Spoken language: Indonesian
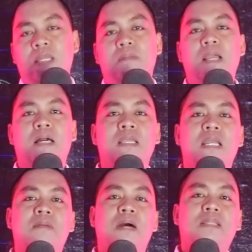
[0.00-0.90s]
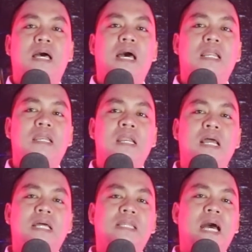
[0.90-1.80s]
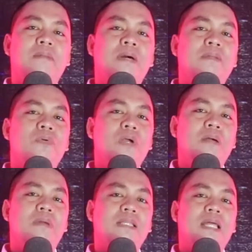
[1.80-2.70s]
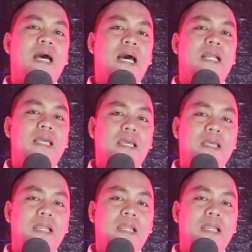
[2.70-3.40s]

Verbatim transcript: Di belakangnya ada matahari dan ada taman bunga matahari.